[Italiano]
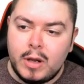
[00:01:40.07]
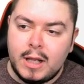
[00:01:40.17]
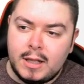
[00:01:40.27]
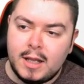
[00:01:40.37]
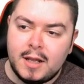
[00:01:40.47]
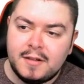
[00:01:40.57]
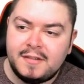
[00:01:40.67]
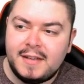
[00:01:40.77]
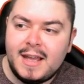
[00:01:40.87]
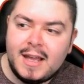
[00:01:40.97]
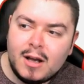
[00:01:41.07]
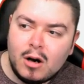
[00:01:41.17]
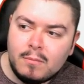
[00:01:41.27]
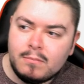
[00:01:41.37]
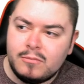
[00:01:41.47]
Quindi, se
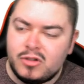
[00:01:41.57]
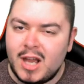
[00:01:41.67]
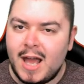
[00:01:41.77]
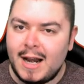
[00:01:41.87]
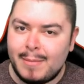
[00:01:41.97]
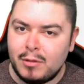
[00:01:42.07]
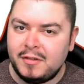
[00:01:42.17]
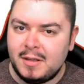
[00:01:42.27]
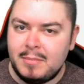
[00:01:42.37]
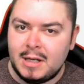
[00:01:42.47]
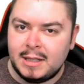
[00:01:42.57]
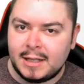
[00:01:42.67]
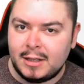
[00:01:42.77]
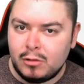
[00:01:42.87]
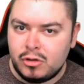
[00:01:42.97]
c'è la possibilità
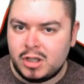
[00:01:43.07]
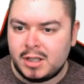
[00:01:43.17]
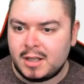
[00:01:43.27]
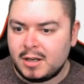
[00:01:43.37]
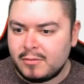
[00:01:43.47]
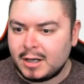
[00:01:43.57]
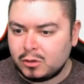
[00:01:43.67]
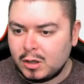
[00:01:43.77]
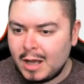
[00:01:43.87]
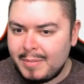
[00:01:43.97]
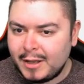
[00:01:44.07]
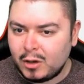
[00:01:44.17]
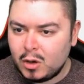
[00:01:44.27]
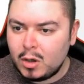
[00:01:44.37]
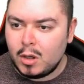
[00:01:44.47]
dell'uscita del quarto
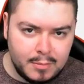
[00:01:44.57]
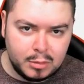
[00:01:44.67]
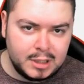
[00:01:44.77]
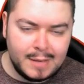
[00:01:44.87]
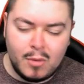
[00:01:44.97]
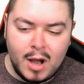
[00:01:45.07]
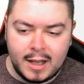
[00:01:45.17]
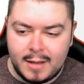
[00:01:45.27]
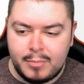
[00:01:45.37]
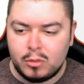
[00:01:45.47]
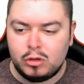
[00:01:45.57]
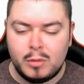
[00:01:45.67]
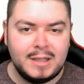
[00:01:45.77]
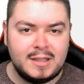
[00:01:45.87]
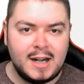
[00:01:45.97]
capitolo, potremmo anche appunto
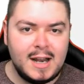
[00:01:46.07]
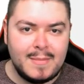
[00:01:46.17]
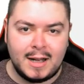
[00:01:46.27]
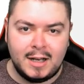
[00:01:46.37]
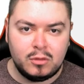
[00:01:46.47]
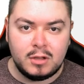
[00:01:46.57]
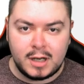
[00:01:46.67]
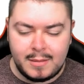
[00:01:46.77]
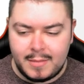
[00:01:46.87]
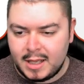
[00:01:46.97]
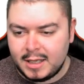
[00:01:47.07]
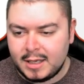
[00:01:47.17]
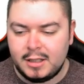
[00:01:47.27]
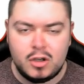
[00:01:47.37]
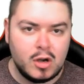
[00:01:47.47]
mettere le mani sul
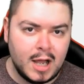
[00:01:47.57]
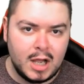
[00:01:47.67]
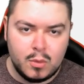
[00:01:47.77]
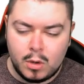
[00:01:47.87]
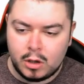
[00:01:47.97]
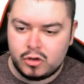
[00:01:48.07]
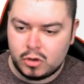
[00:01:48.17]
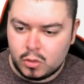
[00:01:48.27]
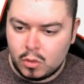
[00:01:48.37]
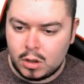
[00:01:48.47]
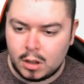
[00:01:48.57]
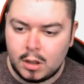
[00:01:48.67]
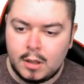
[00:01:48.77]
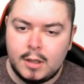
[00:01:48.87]
remake di Yokai Watch 1.